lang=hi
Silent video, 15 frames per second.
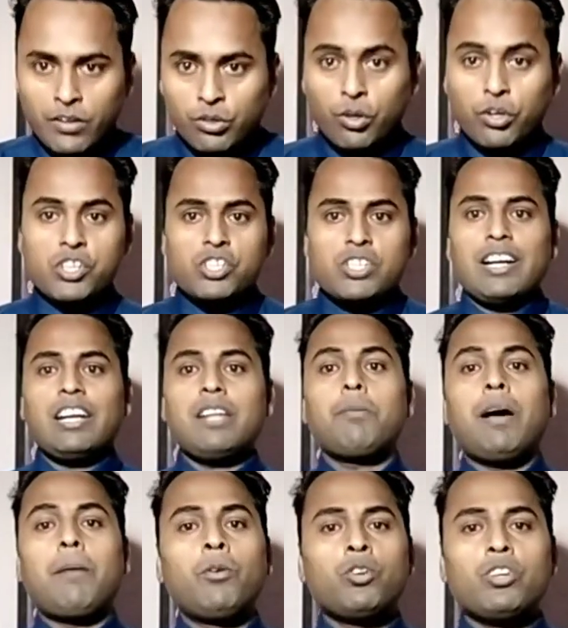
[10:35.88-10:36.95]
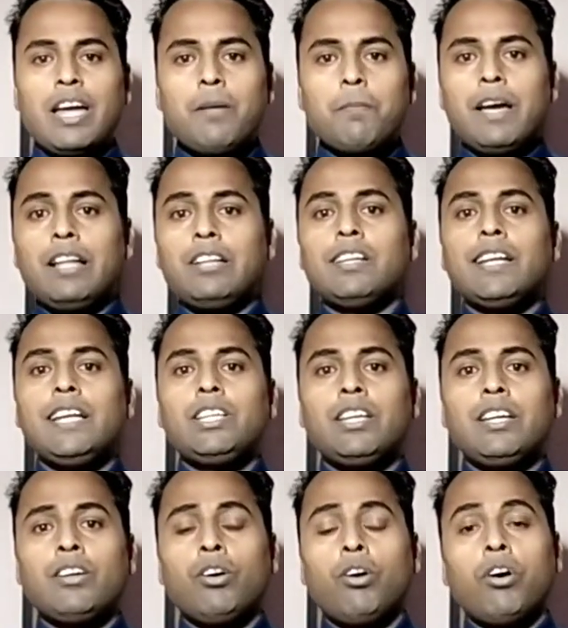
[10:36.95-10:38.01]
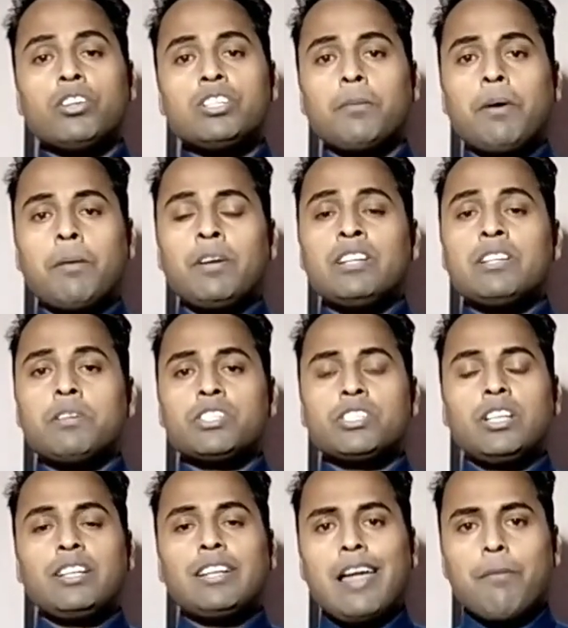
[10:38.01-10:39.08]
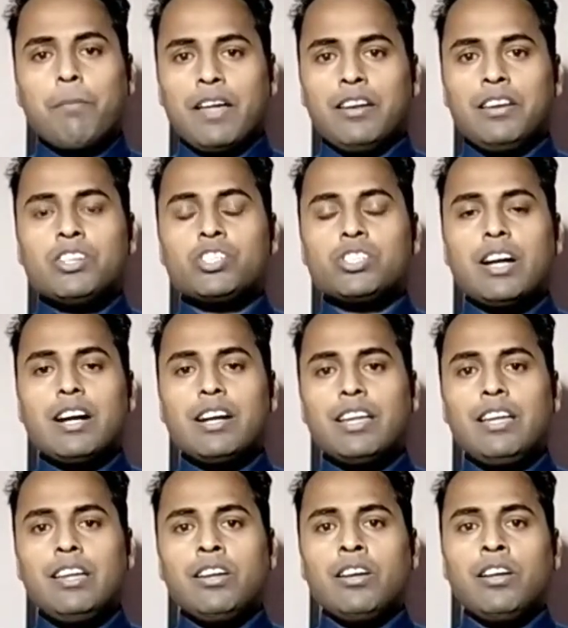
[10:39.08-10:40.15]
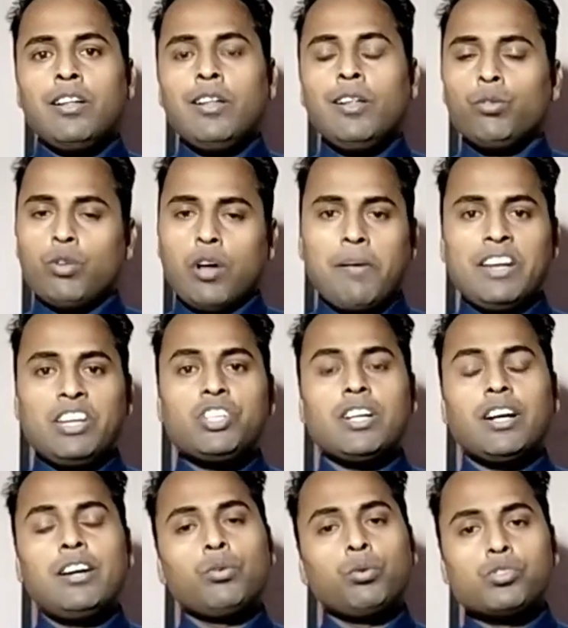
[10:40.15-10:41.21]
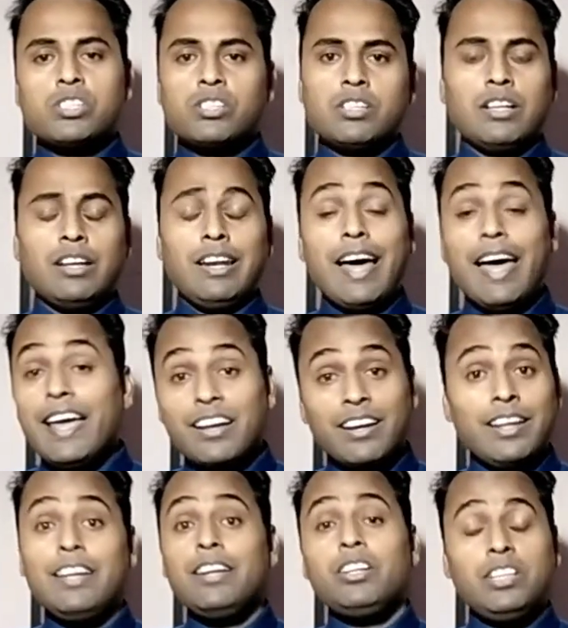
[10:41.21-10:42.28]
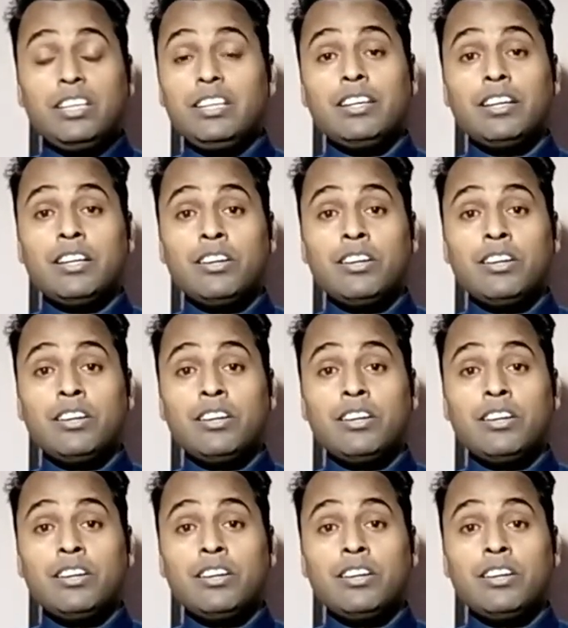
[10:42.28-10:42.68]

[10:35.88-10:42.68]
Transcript: क्योंकि स्टार्टिंग में हम लोग टाई पहनते नहीं थे और जब हमने जबरदस्ती टाई पहननी स्टार्ट की तो हमारी शर्ट उस लायक नहीं थी